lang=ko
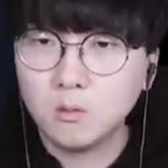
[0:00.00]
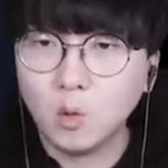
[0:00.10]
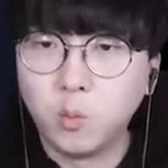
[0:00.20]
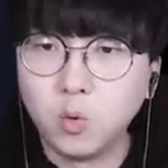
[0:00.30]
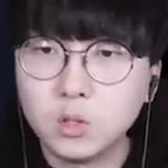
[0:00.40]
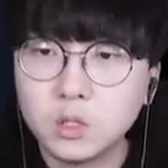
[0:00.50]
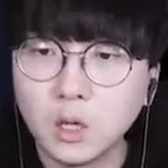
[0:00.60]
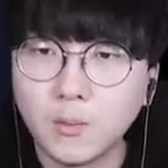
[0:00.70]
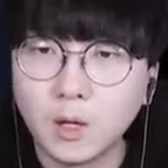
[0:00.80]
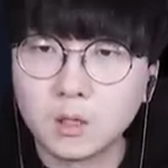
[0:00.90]
뭐
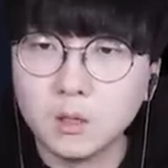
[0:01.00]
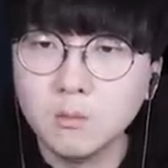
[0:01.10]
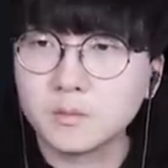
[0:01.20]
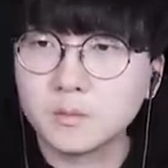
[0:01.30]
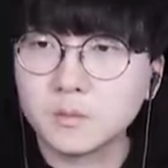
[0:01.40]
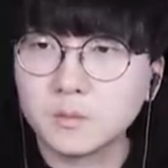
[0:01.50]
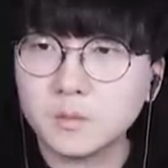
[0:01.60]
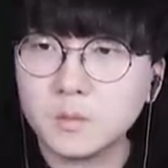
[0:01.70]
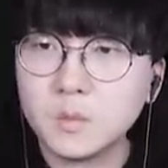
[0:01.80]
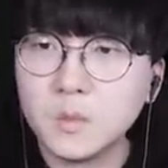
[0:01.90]
보스야 방금?
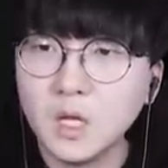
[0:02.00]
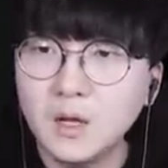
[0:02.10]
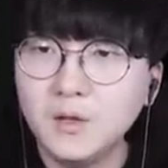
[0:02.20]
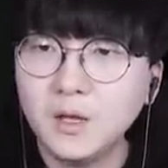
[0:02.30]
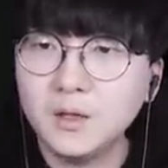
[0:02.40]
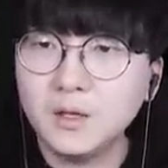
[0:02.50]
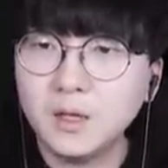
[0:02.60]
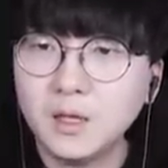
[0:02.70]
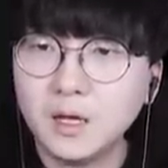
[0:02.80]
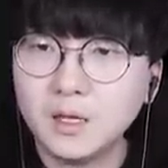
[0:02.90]
안돼 안돼 안돼
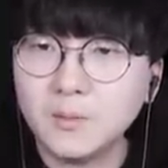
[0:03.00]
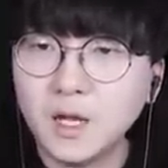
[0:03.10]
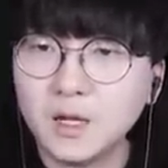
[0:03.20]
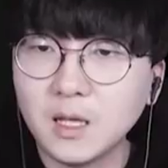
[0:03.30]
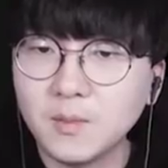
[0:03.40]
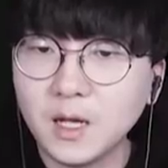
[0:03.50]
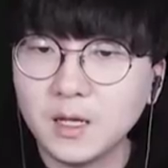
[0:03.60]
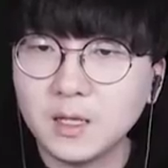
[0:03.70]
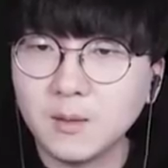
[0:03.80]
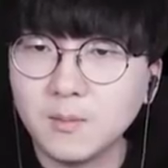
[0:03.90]
내 아이템 내 아이템 내
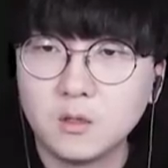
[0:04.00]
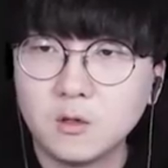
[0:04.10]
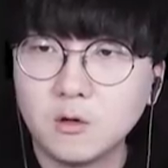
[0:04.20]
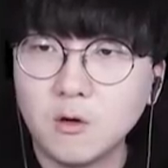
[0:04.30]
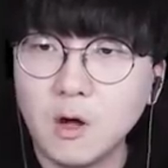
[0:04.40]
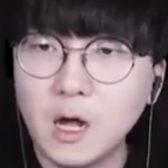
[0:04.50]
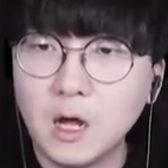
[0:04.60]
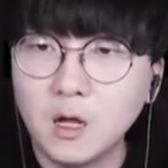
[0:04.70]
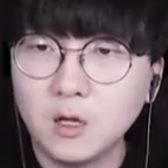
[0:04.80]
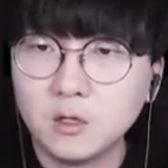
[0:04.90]
아이템
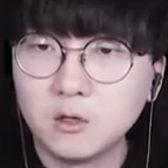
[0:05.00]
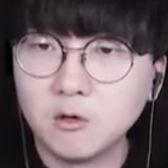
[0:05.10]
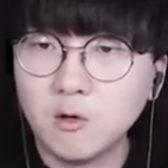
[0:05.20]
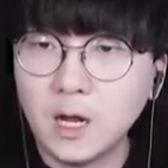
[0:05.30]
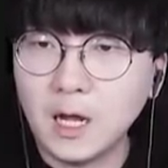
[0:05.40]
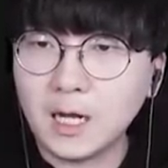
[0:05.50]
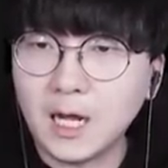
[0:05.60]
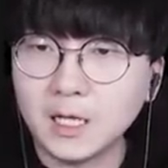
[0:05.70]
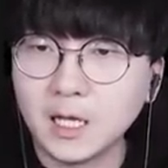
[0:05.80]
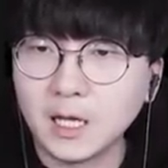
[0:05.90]
들어와 들어와
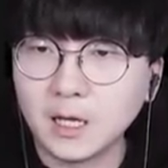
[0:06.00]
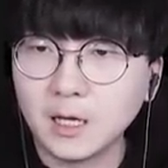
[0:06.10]
카이팅